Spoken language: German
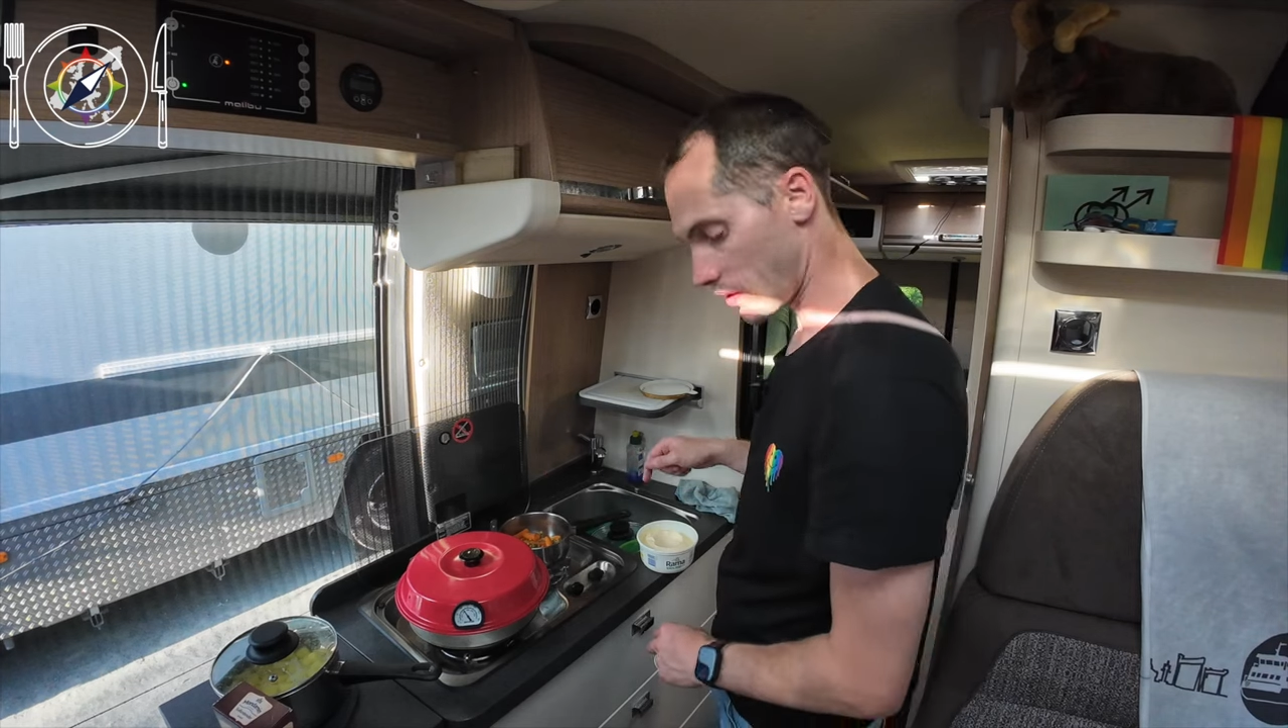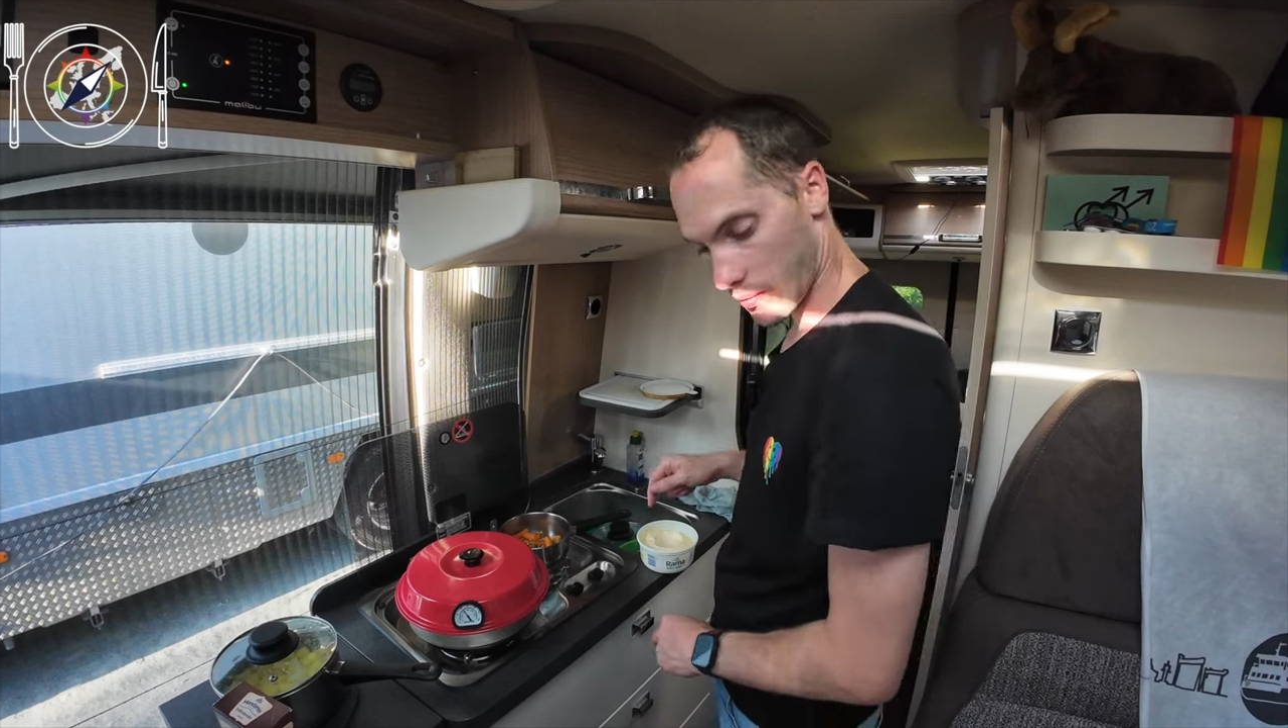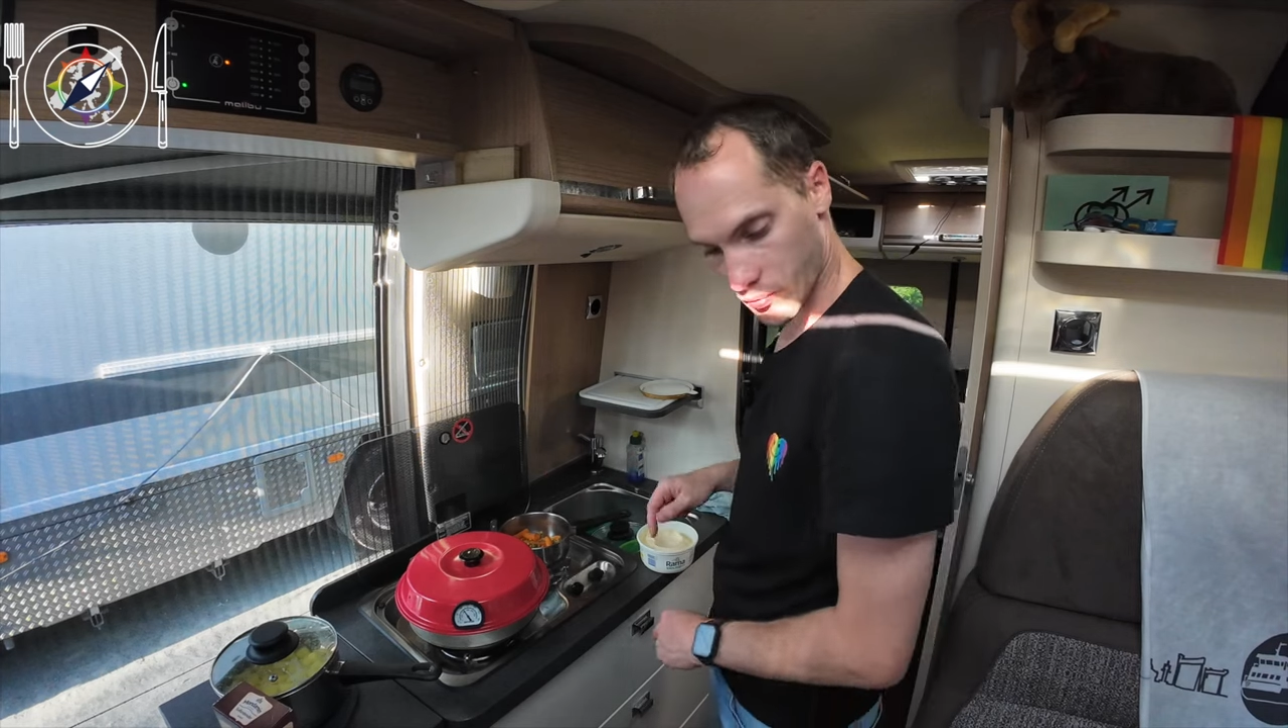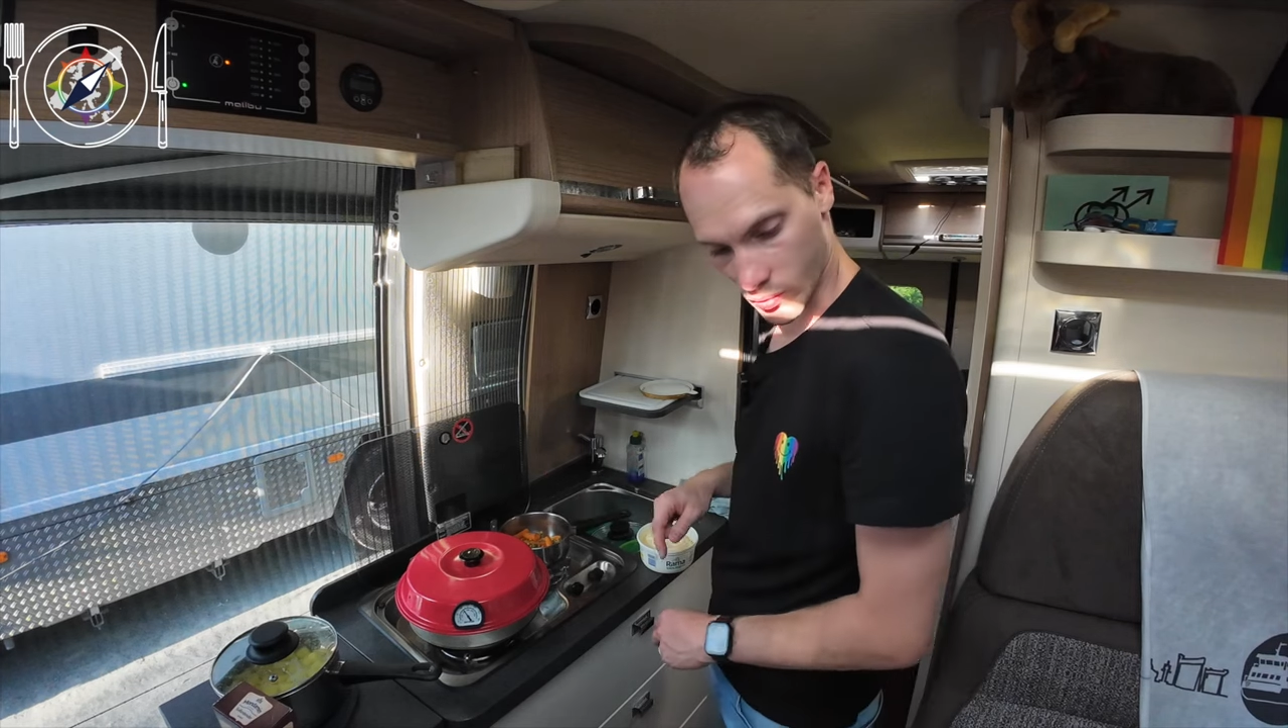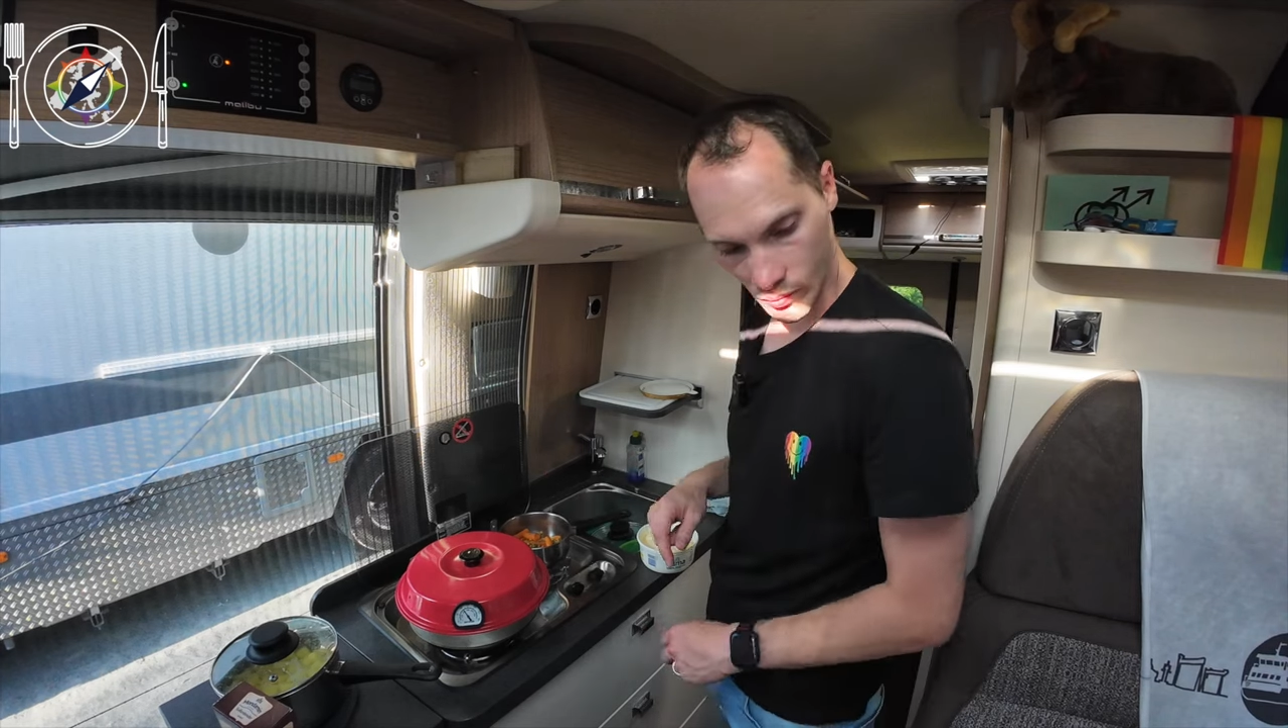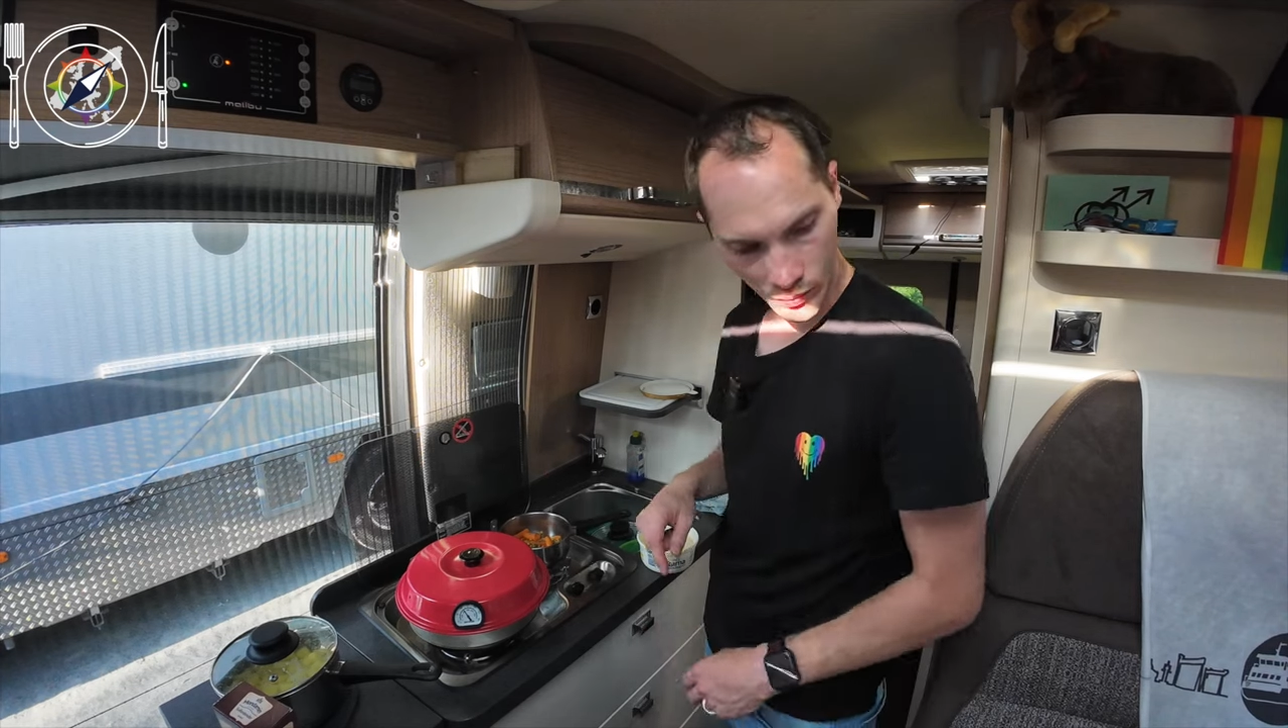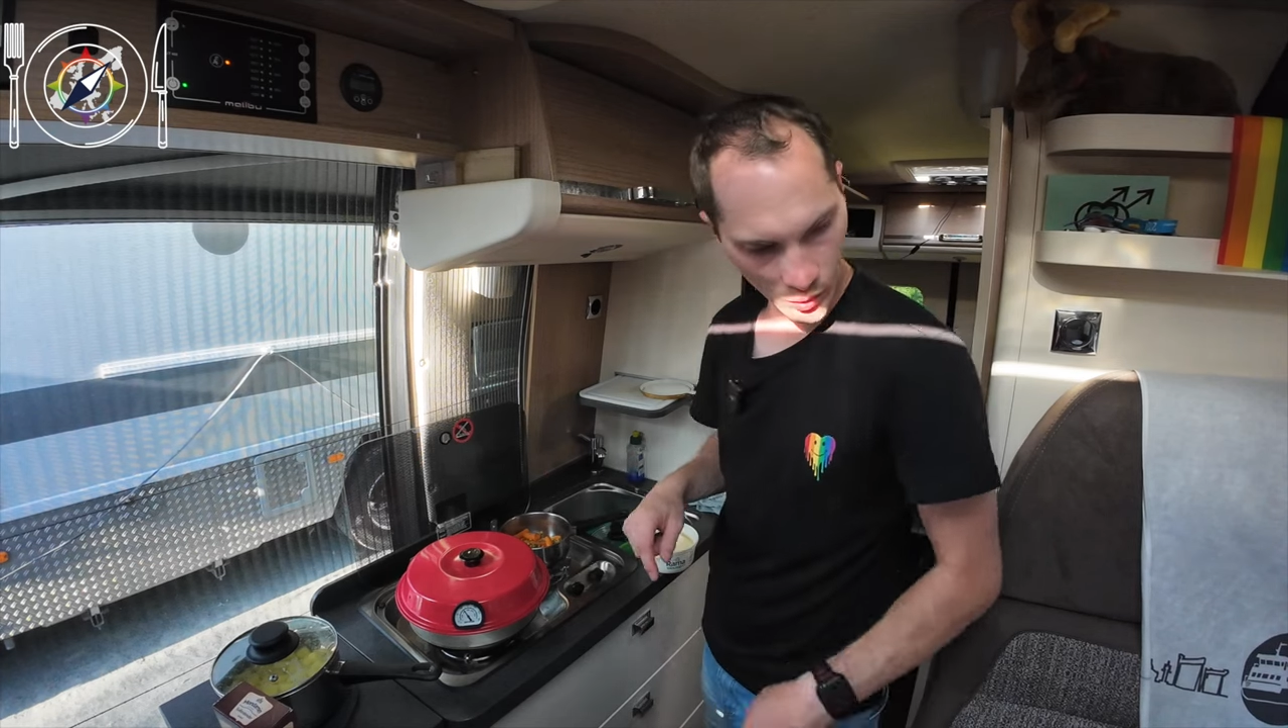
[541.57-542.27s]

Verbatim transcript: Erbsen und